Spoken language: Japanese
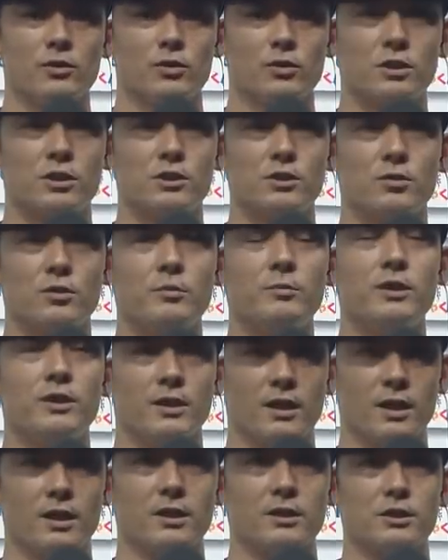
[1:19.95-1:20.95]
あ、あの非常にみん
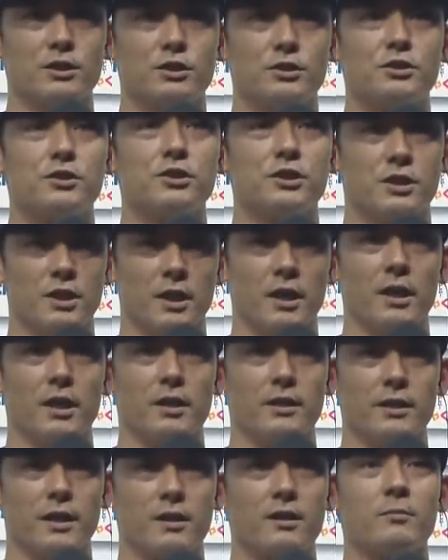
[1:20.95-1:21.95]
な集中し
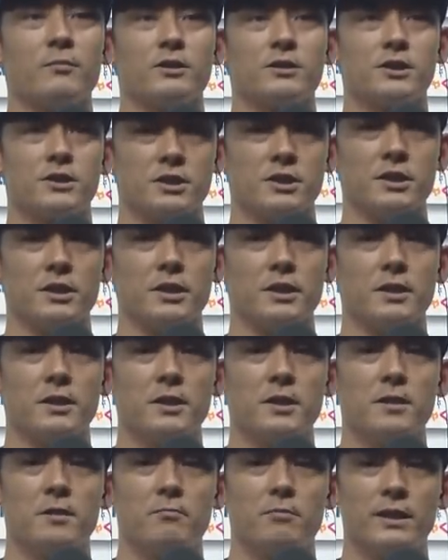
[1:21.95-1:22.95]
てやれてますし、
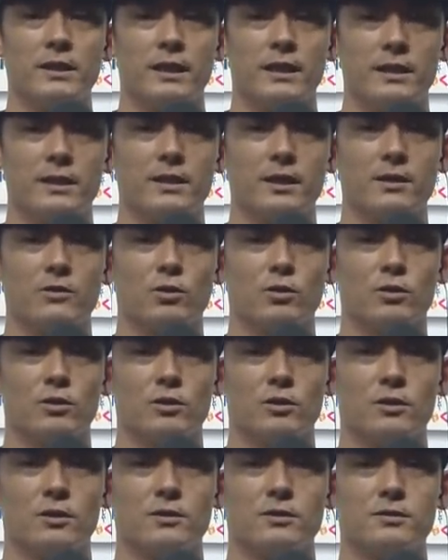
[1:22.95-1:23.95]
まあ、なかなか
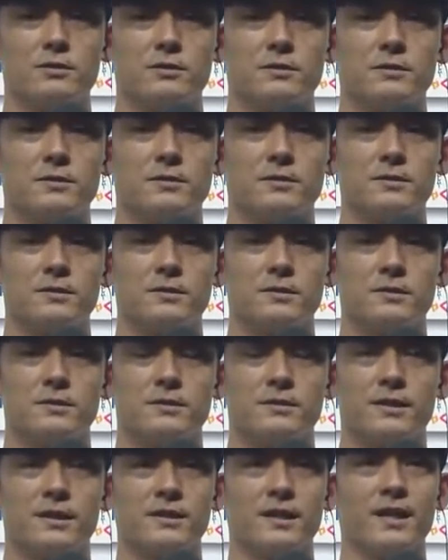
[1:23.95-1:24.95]
こ
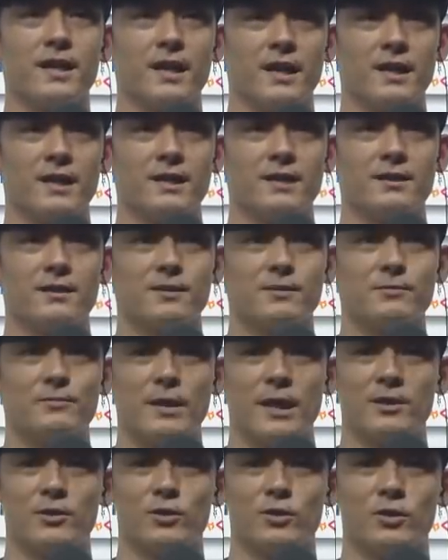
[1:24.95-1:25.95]
う打線が
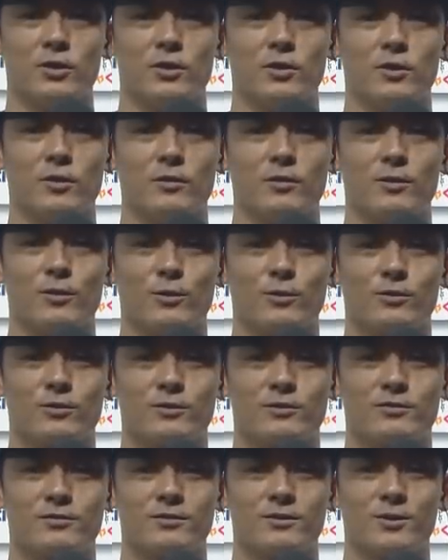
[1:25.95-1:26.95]
あの
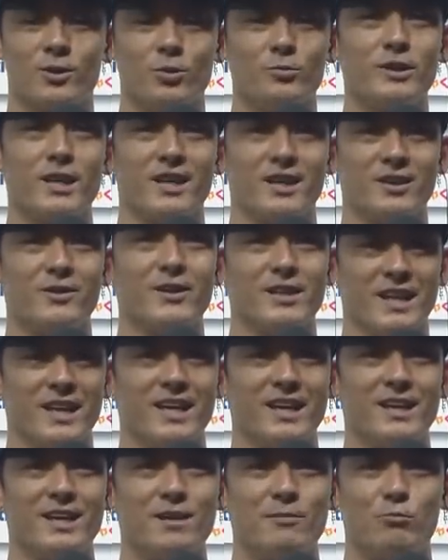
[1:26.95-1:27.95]
今日みたいな日は
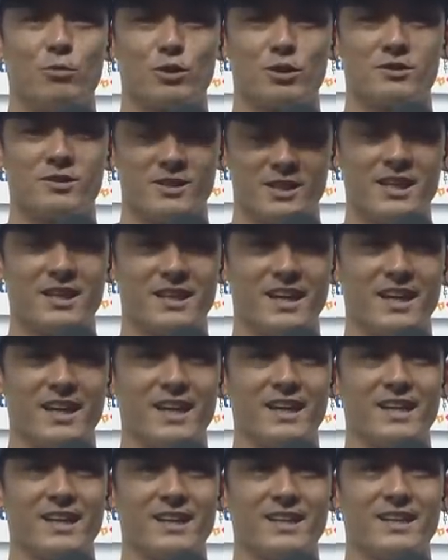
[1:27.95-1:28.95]
ねもっと追加
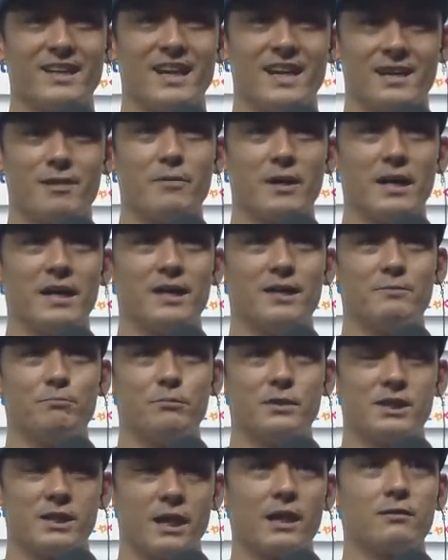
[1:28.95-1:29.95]
点があれば
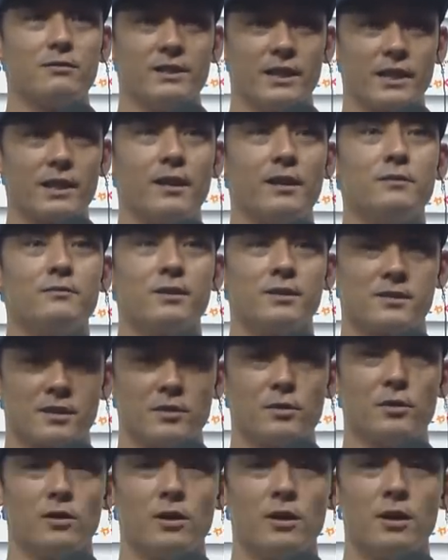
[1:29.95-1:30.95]
ピッチャー楽に投げれるんです
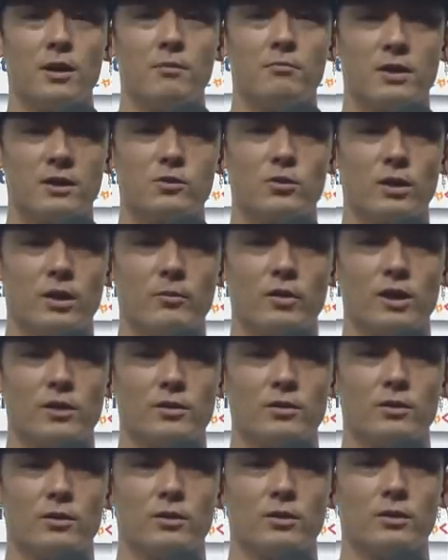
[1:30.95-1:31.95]
けど、まあ、それでもあ
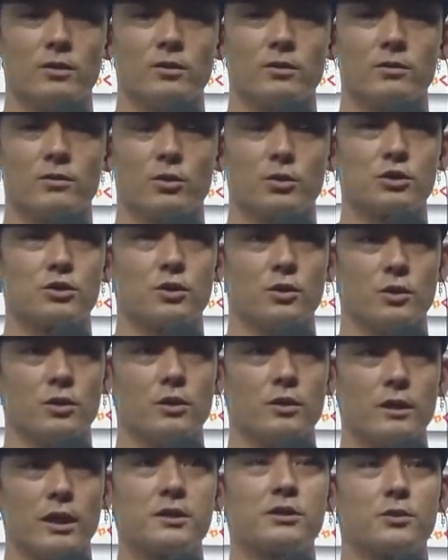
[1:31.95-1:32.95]
の投手
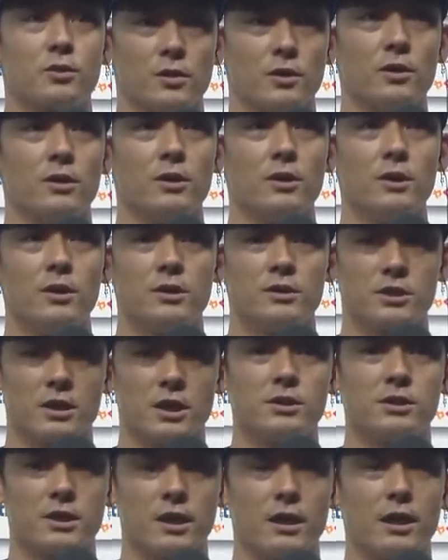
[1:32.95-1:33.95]
と野手としっ
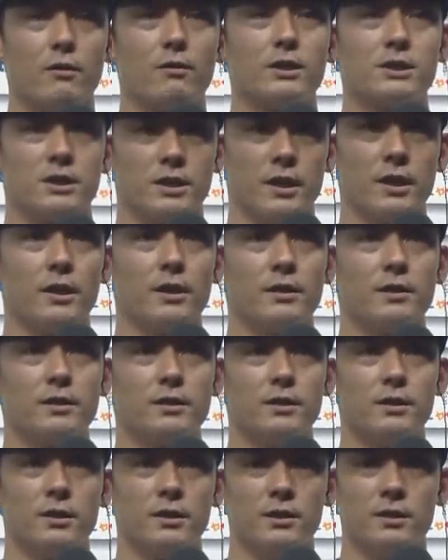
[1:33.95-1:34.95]
かり力を合わせて
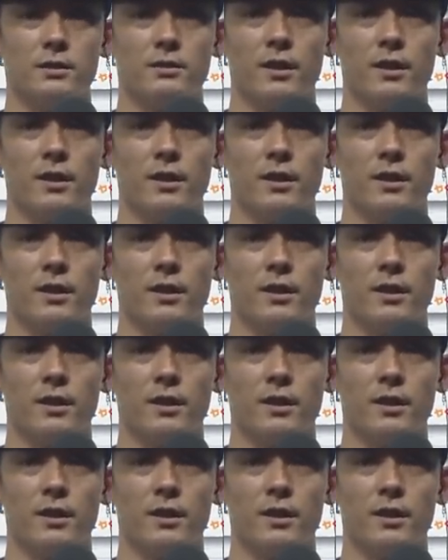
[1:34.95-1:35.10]
い